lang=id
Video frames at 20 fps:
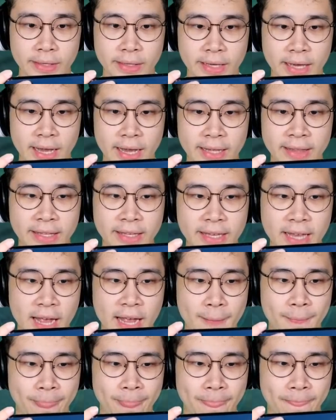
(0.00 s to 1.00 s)
Ya
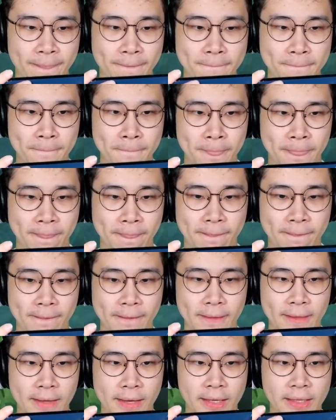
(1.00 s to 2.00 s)
intinya
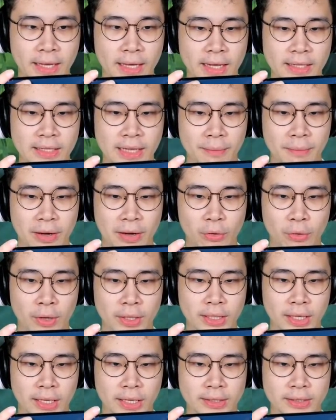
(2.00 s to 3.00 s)
kita sabar dulu
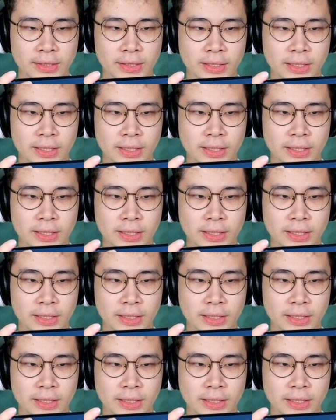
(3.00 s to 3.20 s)
aja guys